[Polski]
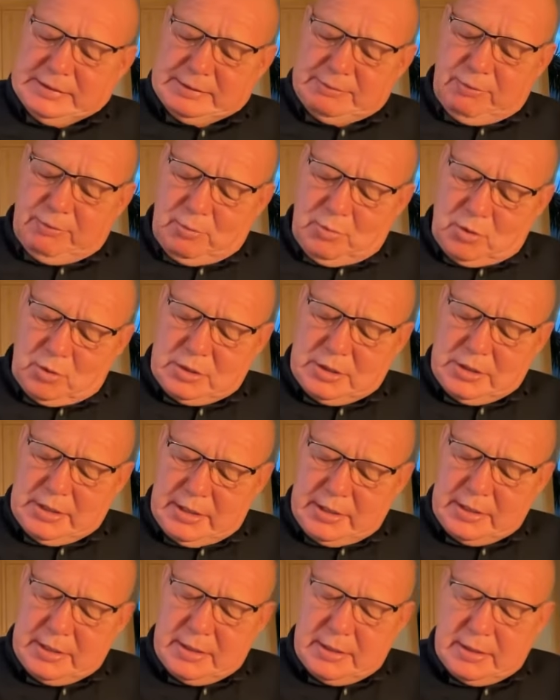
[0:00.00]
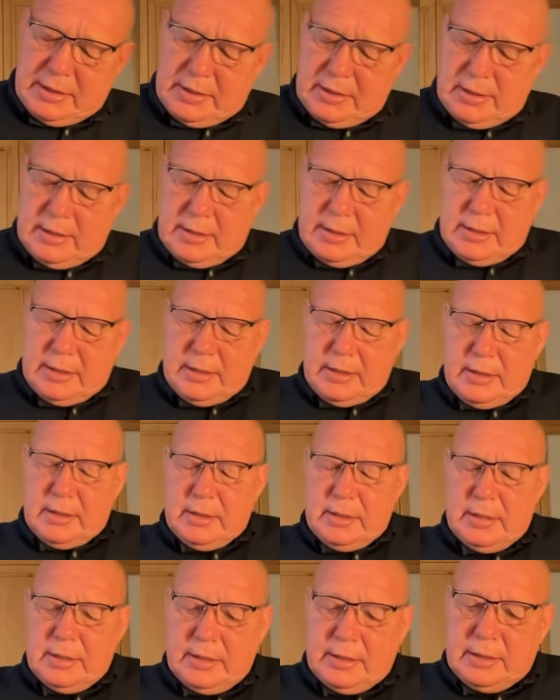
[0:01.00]
swobodnie
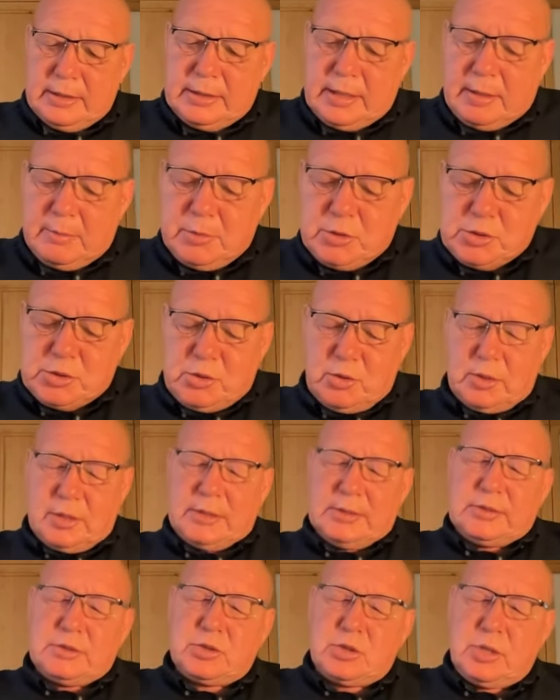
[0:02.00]
najbliższy okres